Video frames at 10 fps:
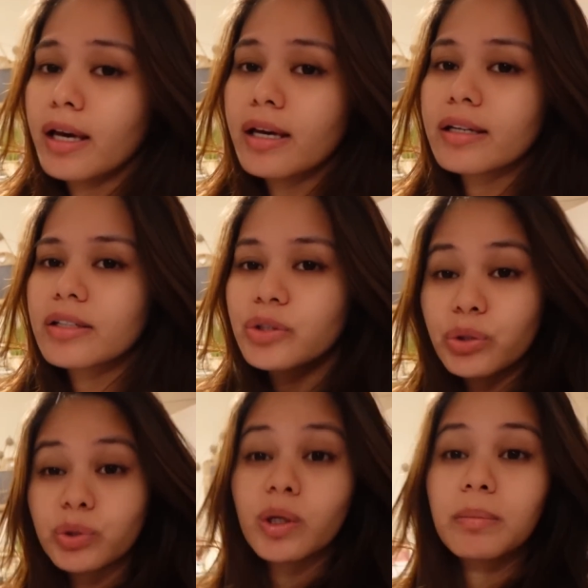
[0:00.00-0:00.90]
And as
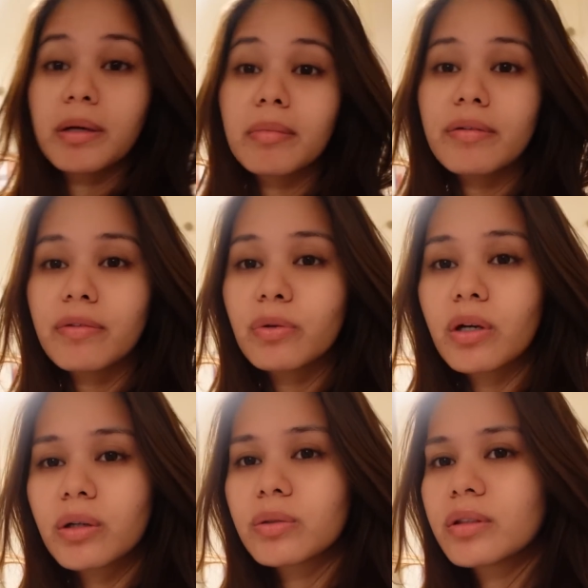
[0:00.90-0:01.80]
usual, pag may flu
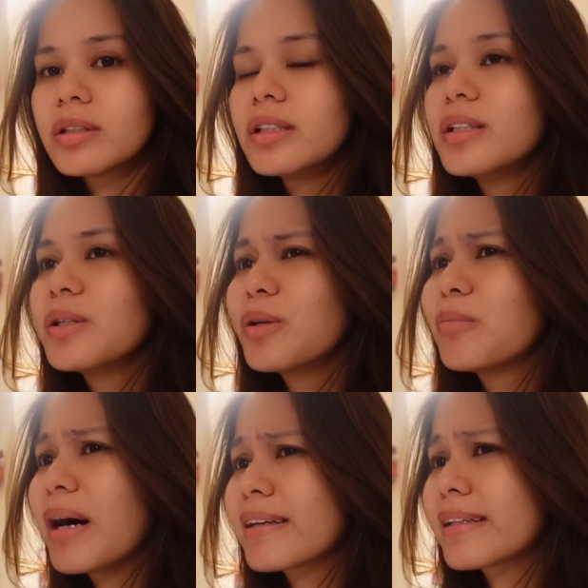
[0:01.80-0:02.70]
ako,
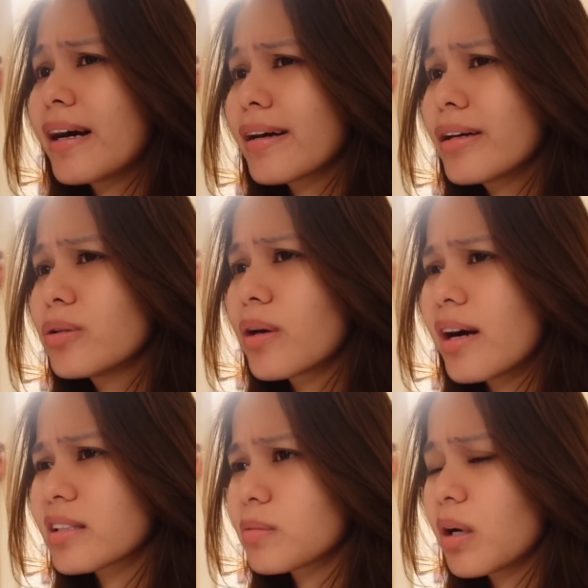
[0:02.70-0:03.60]
umaatake yung
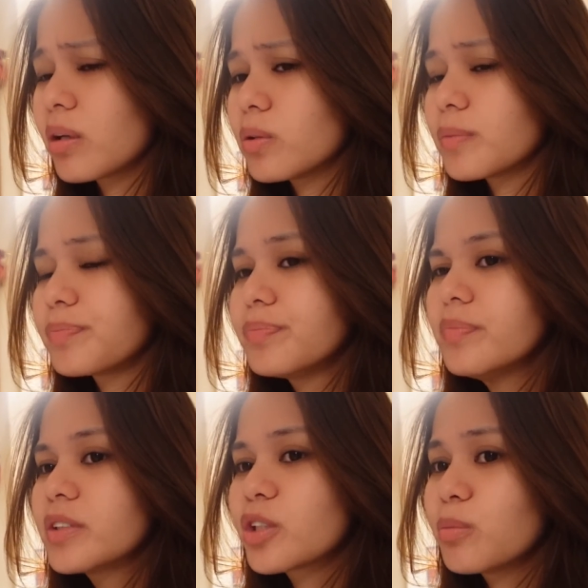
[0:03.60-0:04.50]
asthma ko.
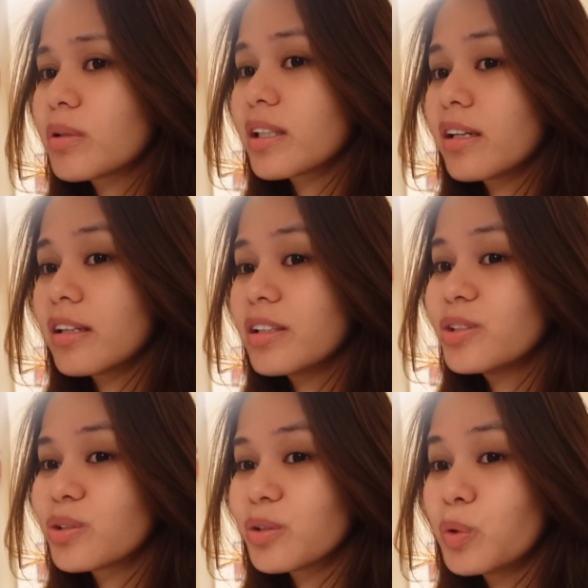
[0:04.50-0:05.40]
So, maririnig
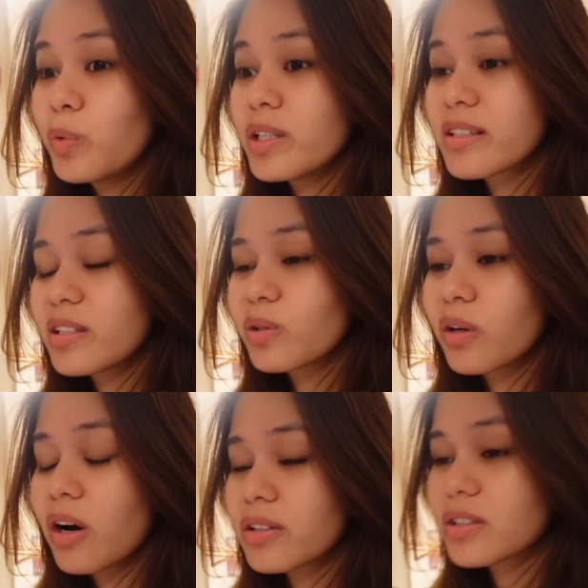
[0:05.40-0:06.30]
nyo, nagwiwis yung
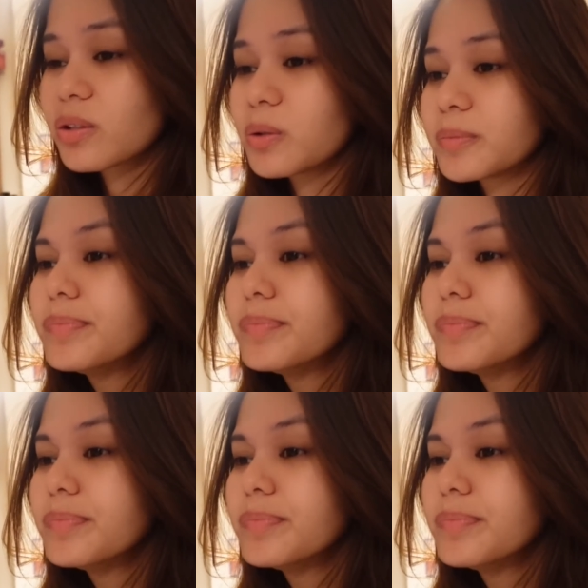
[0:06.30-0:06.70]
lungs ko.